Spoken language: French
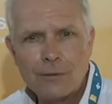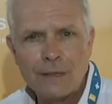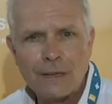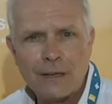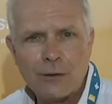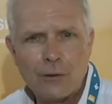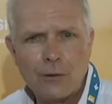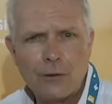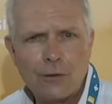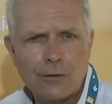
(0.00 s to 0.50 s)
des
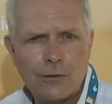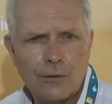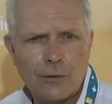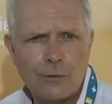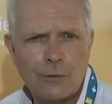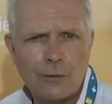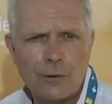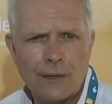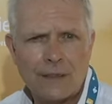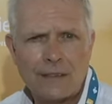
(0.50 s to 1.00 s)

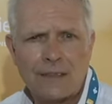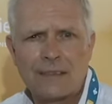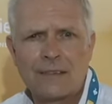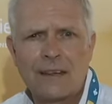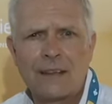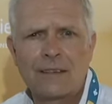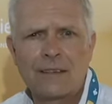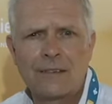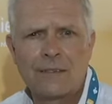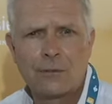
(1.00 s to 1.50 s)
cultures et des
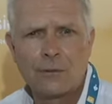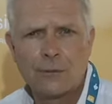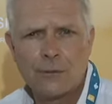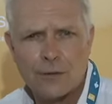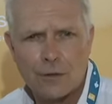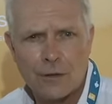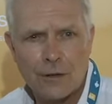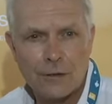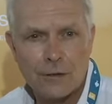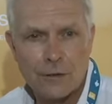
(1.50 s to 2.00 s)
traditions de
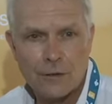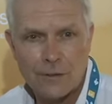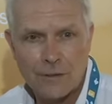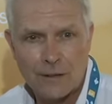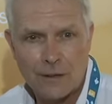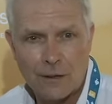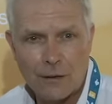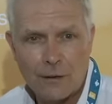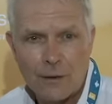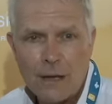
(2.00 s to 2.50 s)
ce grand
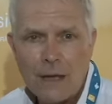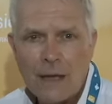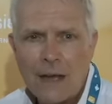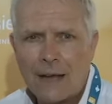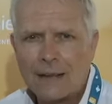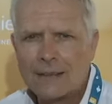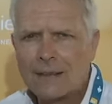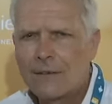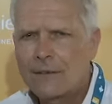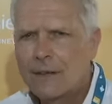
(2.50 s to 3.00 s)
océan
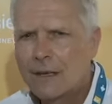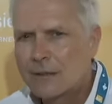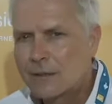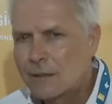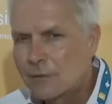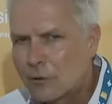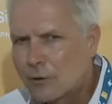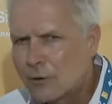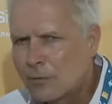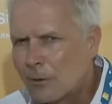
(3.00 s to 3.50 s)
à travers
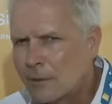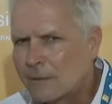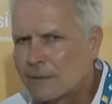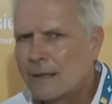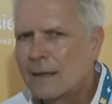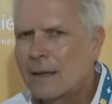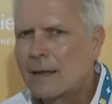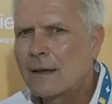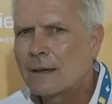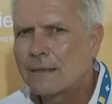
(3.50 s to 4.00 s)
des
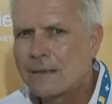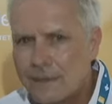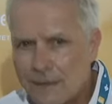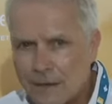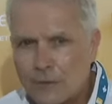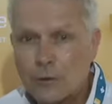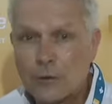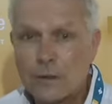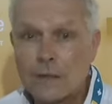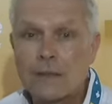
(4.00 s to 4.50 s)
documentaires, des
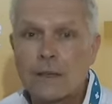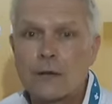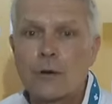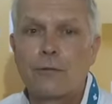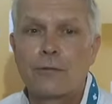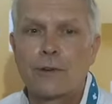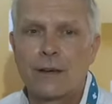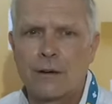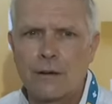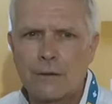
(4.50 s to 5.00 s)
ateliers, des
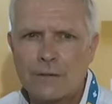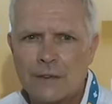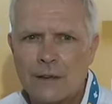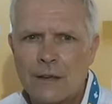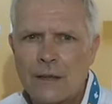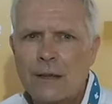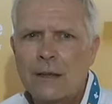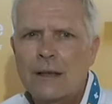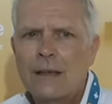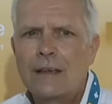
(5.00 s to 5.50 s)
conférences
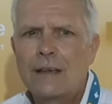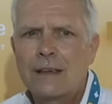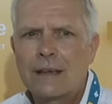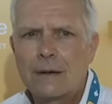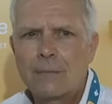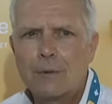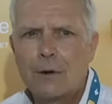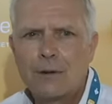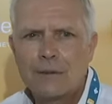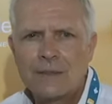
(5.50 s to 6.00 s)
et
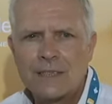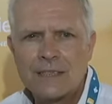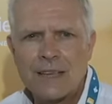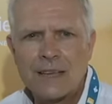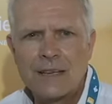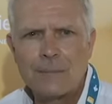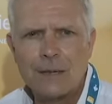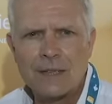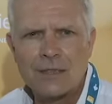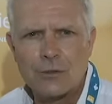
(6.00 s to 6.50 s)
également des
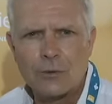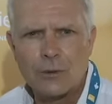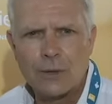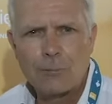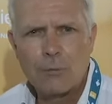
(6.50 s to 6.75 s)
animations.